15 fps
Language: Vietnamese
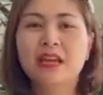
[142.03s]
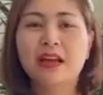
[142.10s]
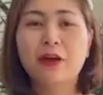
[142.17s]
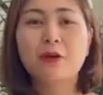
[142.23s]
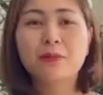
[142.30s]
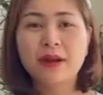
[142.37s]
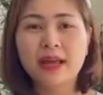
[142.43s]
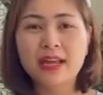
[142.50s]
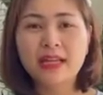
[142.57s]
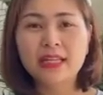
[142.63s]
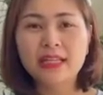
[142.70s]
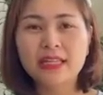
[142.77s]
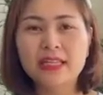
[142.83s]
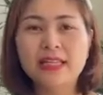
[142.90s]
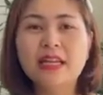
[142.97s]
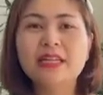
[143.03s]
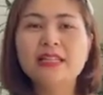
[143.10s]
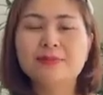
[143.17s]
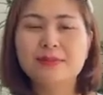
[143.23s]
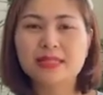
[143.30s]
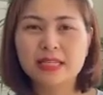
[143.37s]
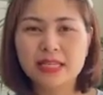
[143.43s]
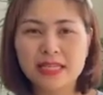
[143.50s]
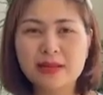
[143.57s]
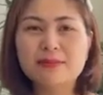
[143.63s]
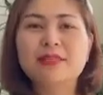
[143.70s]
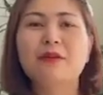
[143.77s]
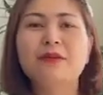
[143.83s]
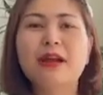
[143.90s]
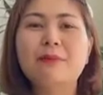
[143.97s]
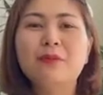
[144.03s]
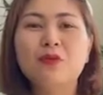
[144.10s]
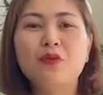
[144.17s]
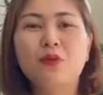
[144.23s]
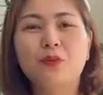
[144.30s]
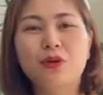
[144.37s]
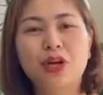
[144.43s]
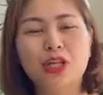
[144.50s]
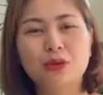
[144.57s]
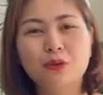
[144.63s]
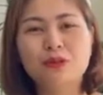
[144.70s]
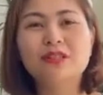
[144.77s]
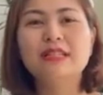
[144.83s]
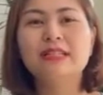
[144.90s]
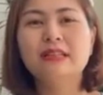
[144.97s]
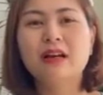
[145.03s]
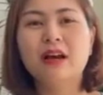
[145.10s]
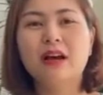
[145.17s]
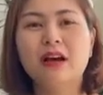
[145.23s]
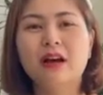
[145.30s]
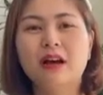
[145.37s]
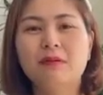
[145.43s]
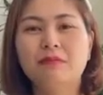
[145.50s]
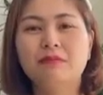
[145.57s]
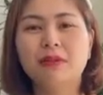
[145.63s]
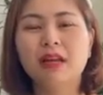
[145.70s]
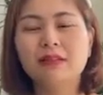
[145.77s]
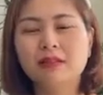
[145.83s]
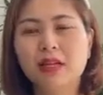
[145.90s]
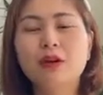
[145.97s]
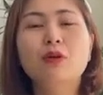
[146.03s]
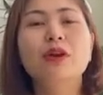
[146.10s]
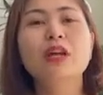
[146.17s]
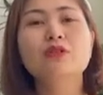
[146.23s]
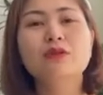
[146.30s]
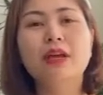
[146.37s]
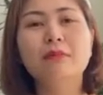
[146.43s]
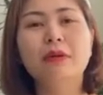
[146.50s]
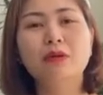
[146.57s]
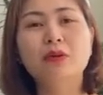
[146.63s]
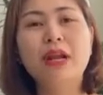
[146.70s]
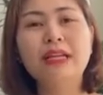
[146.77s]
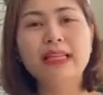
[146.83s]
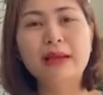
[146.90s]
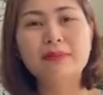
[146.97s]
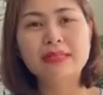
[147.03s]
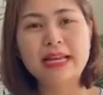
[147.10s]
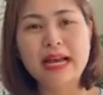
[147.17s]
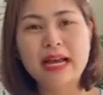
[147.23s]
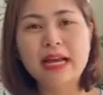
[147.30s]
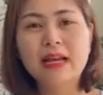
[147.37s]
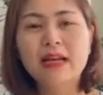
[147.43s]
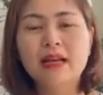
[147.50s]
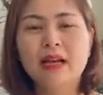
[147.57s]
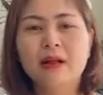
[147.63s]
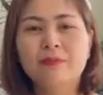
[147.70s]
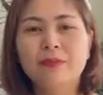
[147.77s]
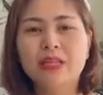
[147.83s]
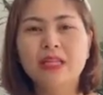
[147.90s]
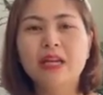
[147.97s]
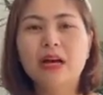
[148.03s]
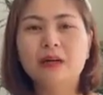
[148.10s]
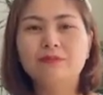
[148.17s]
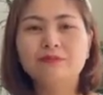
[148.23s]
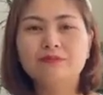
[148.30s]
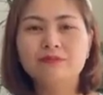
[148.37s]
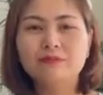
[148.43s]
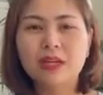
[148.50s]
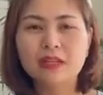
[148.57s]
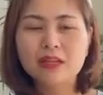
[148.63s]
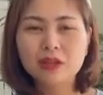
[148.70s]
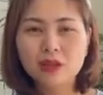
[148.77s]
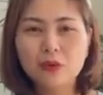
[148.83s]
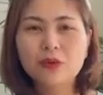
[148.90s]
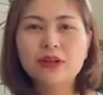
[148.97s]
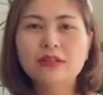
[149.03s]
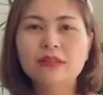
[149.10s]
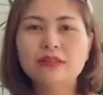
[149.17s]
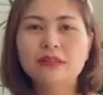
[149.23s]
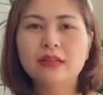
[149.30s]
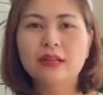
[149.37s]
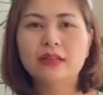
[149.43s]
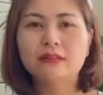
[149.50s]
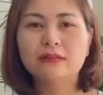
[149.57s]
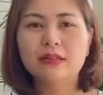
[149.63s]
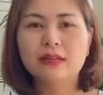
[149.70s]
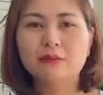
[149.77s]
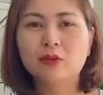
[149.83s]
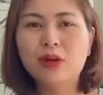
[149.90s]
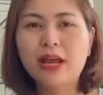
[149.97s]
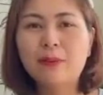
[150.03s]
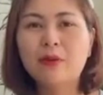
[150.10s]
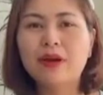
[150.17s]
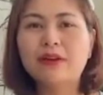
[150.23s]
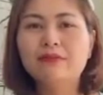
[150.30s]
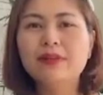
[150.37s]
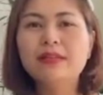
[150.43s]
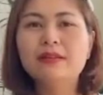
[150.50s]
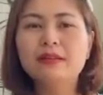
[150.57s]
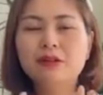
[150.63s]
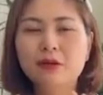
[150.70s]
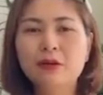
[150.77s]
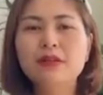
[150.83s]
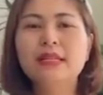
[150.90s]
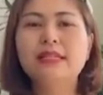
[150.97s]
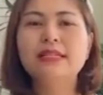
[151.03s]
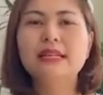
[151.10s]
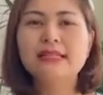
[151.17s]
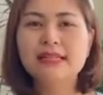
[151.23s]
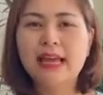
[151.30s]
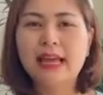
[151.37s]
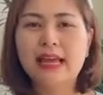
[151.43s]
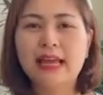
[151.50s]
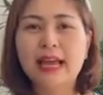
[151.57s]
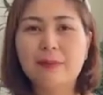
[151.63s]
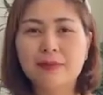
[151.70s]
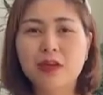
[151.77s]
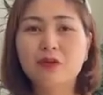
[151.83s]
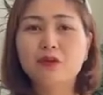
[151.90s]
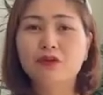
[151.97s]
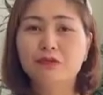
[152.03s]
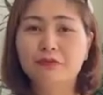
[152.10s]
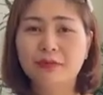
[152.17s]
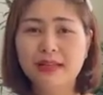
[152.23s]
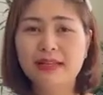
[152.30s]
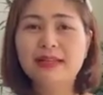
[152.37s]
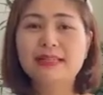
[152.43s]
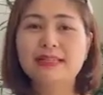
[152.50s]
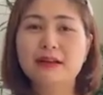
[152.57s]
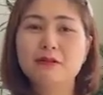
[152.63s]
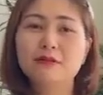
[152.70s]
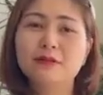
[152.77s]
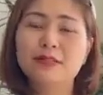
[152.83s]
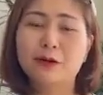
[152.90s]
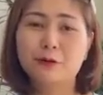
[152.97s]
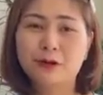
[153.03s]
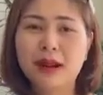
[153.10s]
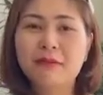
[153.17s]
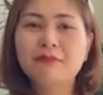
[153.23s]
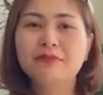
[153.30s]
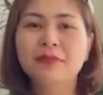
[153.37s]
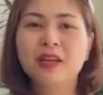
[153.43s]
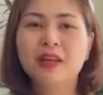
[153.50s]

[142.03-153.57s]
Ngày hôm nay thì nhân dịp kỷ niệm 6 năm của một tổ chức uh, kết nối kinh doanh mà tôi đang tham gia thì uh, bản thân tôi uh, ờ, muốn làm một cái video để chia sẻ cái cảm nhận của mình sau 6 năm